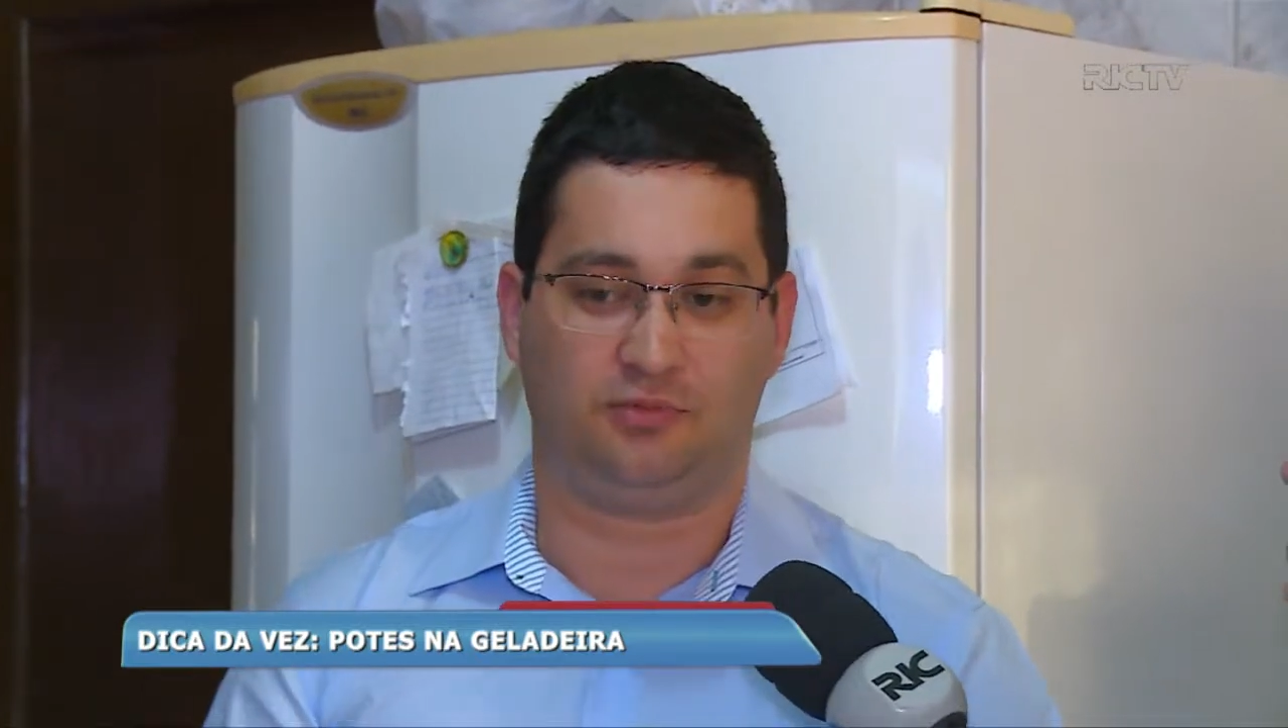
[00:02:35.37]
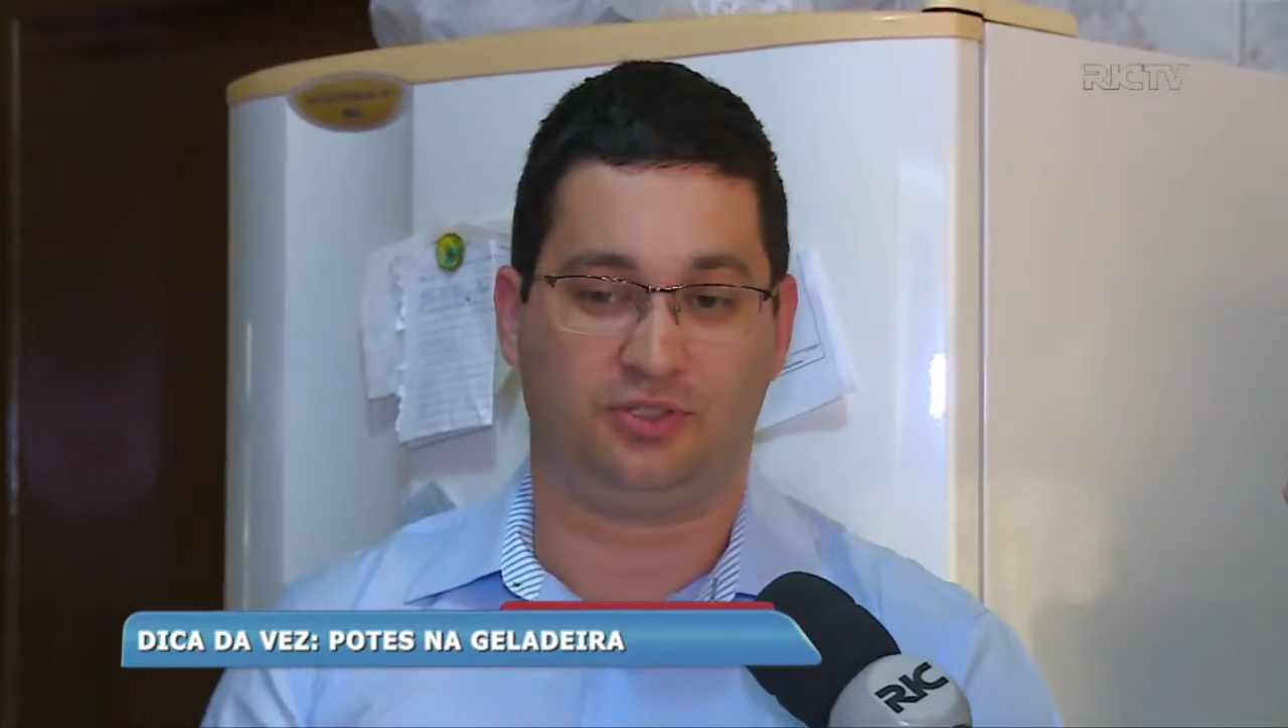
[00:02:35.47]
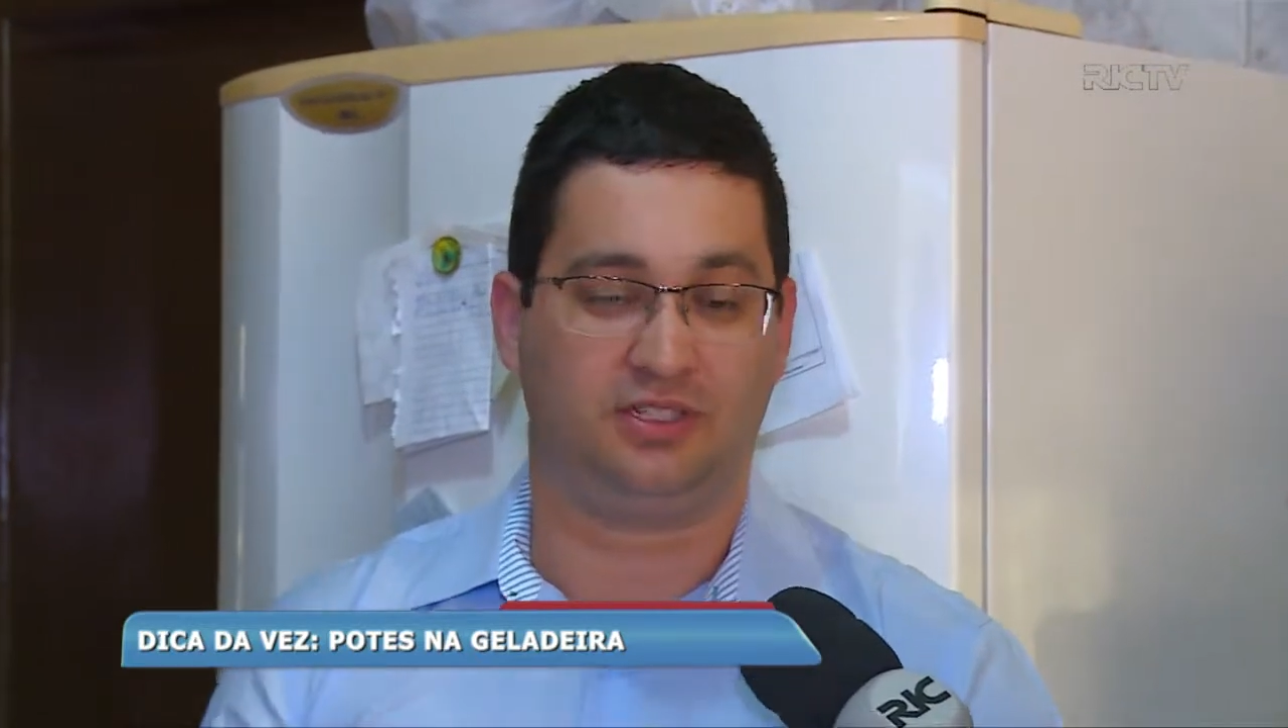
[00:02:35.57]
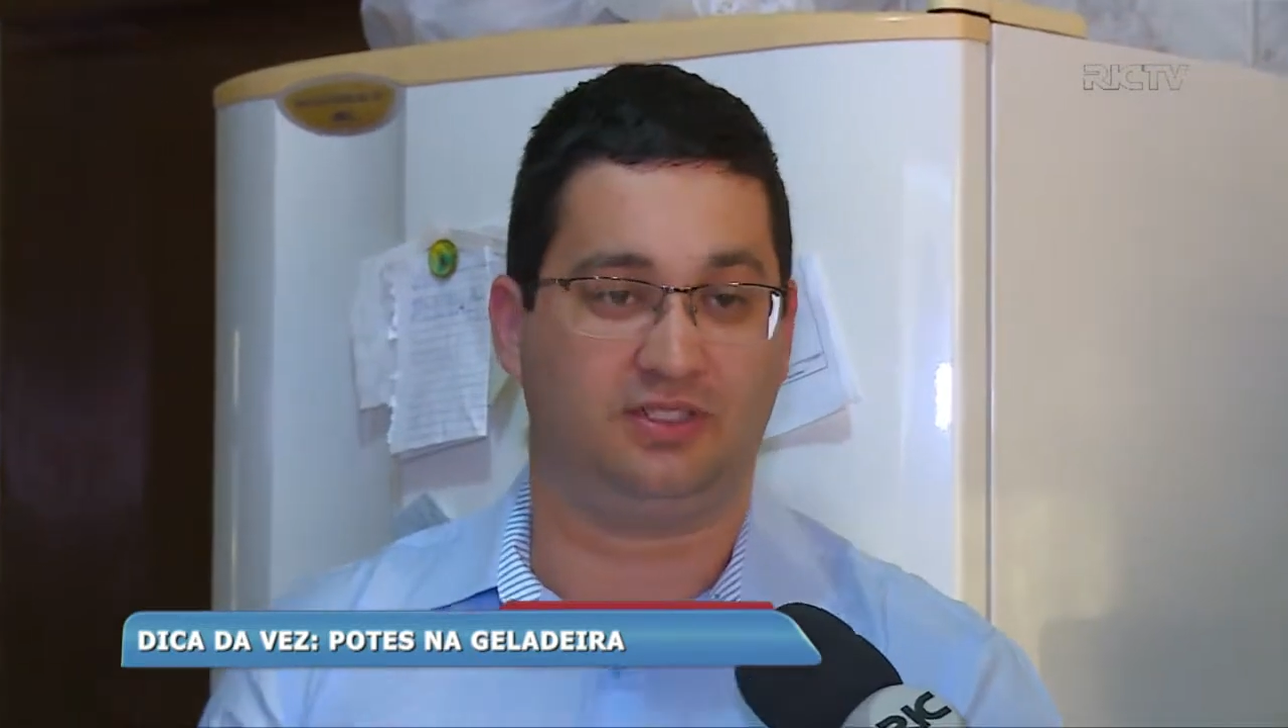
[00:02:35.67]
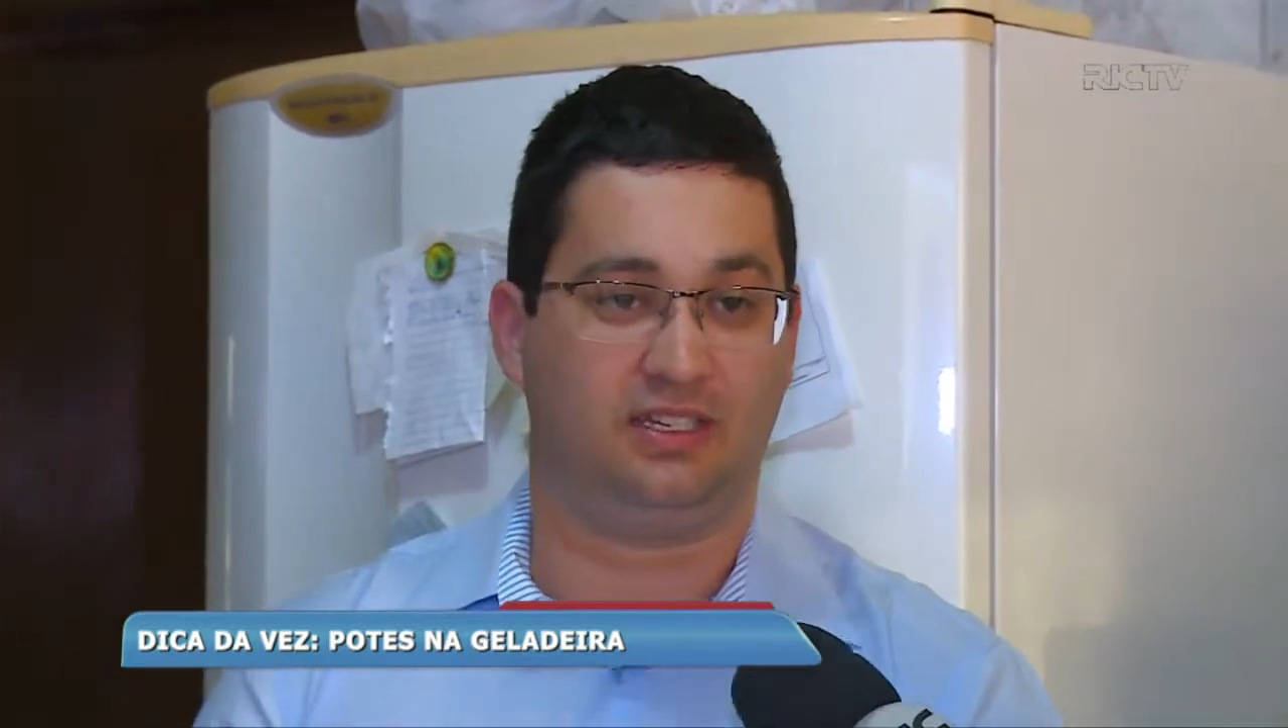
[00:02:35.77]

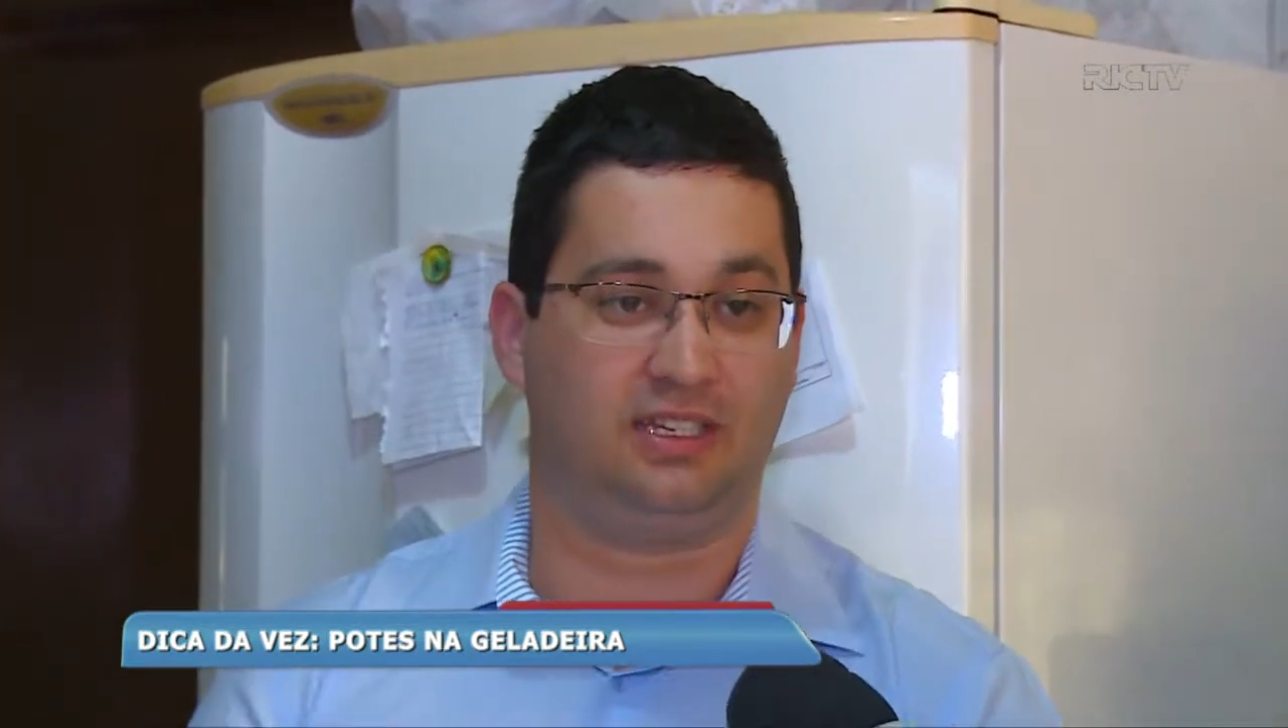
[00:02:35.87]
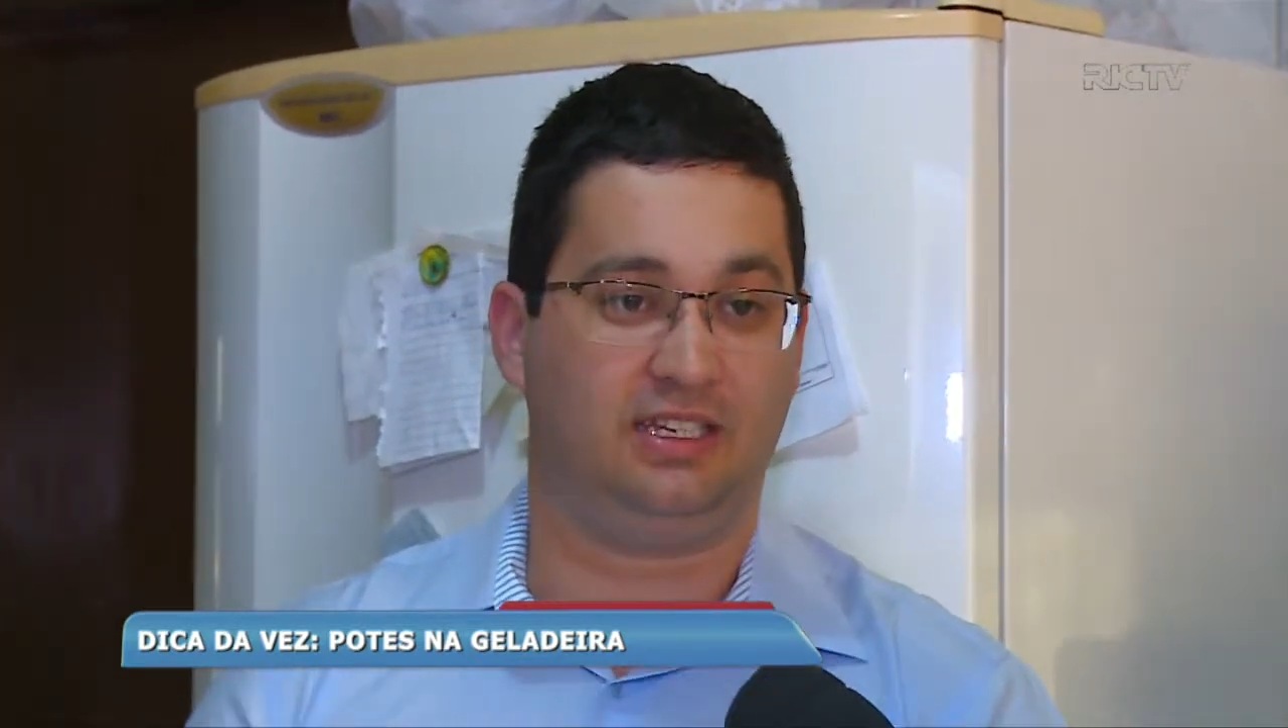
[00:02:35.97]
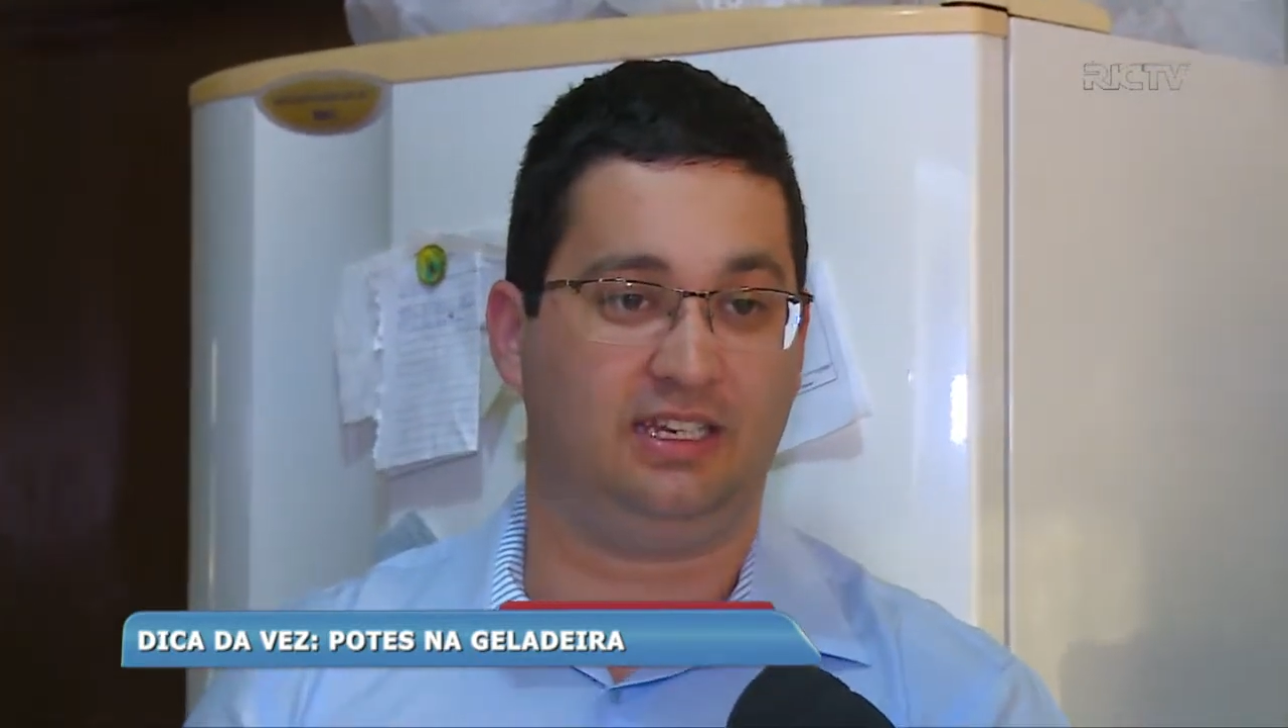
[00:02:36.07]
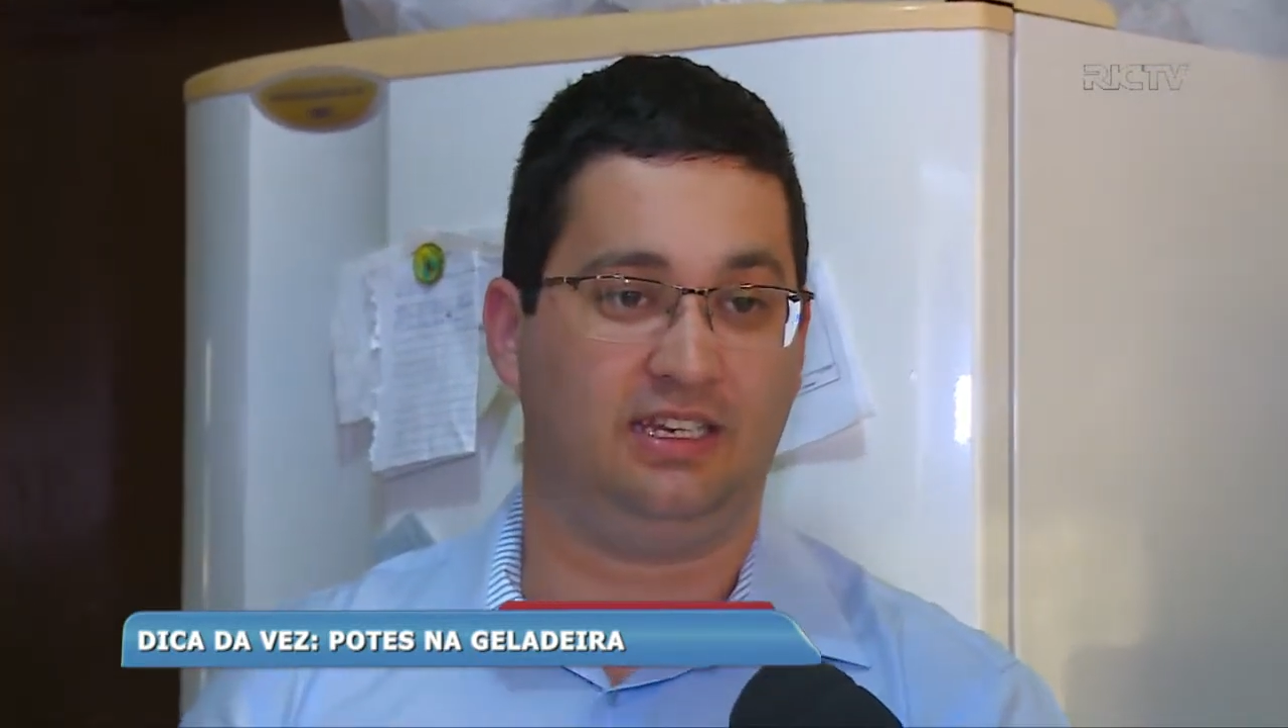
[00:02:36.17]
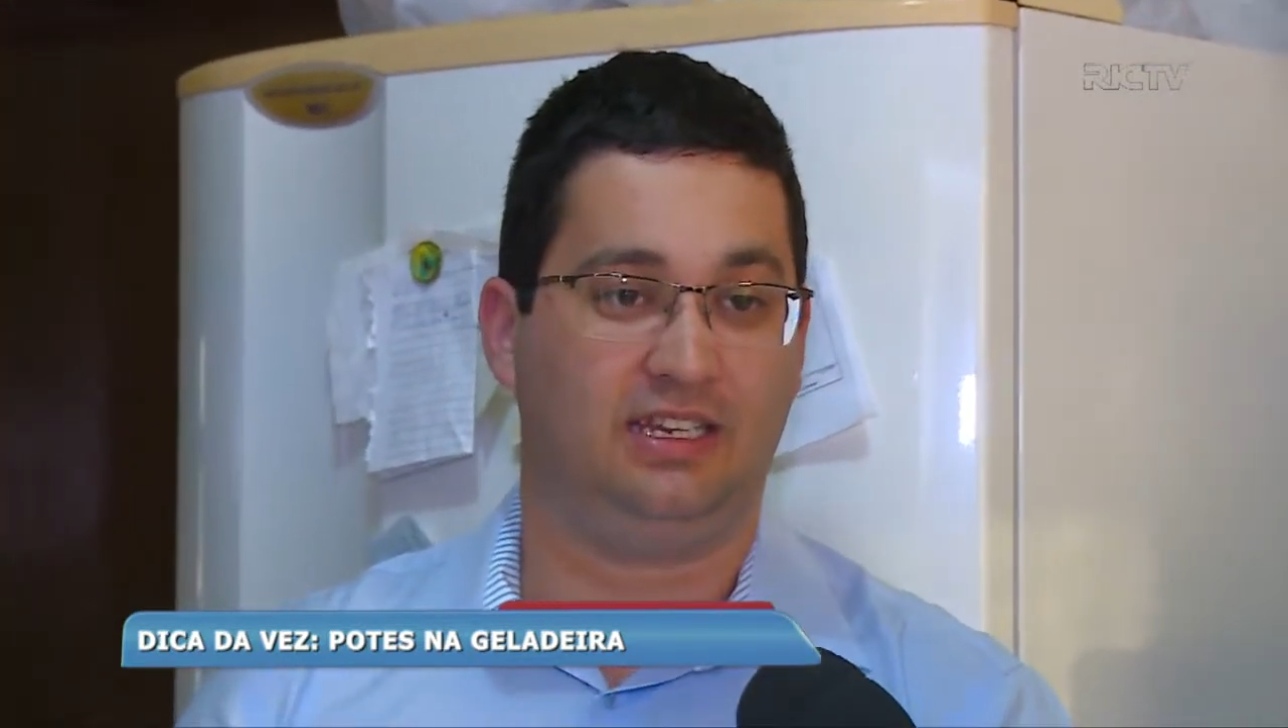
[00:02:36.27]

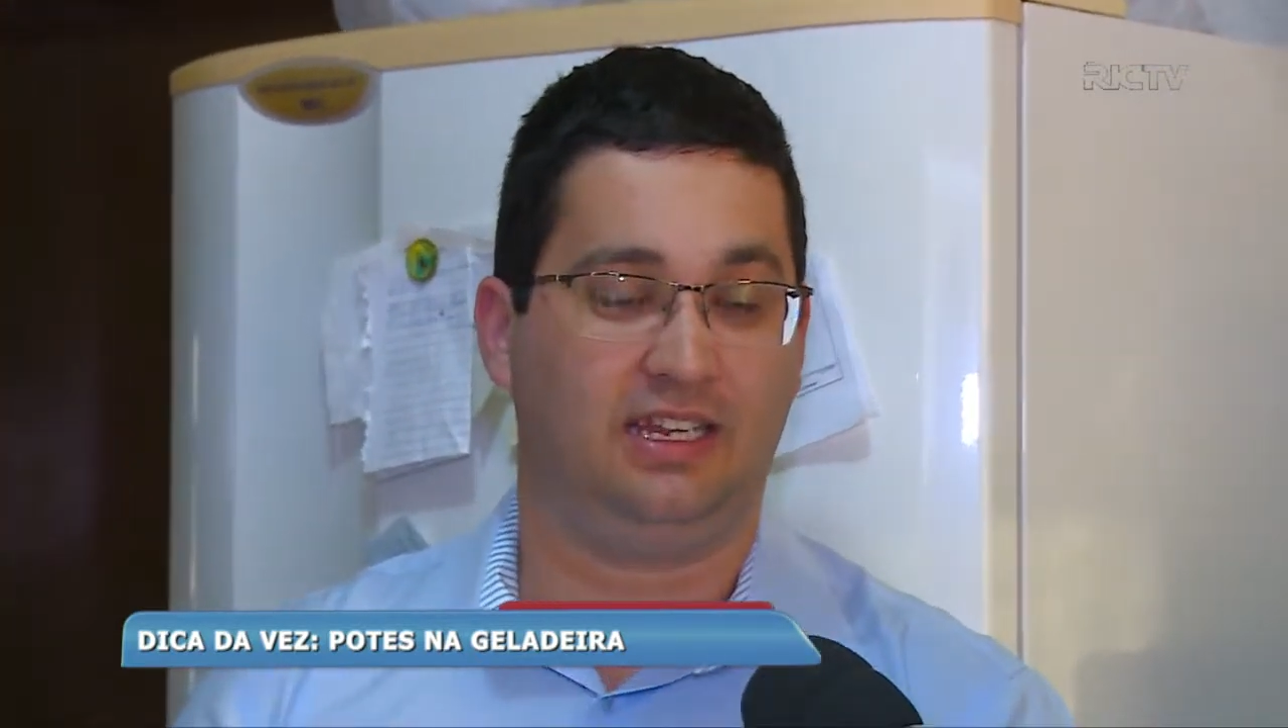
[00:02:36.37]
chantilly,